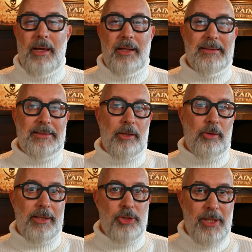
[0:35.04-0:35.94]
che
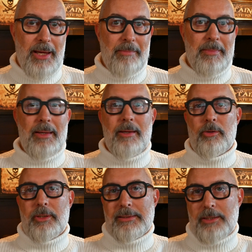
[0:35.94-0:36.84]
siano AGM
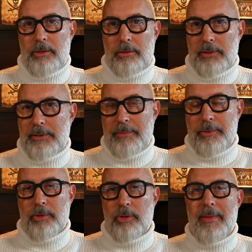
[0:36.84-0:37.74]
o che siano di
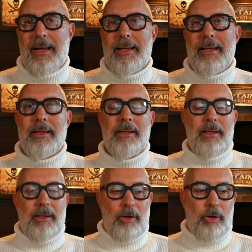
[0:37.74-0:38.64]
tipo normale
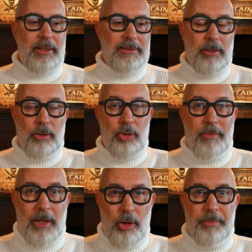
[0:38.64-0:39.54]
o che siano
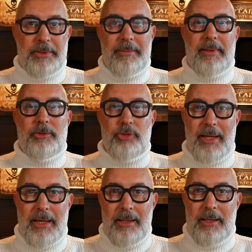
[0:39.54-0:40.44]
come le Optima,
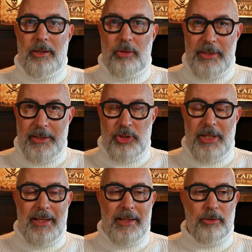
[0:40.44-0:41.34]
cioè con le
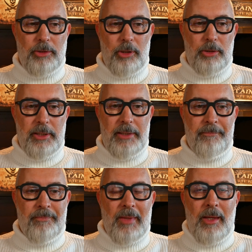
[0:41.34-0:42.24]
celle rotonde.
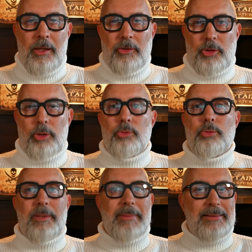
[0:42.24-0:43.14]
Sono
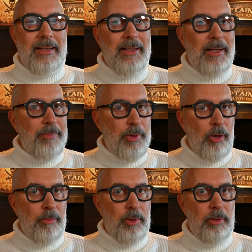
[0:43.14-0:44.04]
tutte batterie al
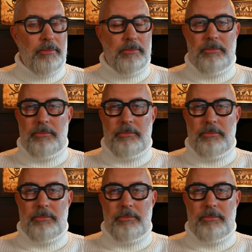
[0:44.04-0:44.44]
piombo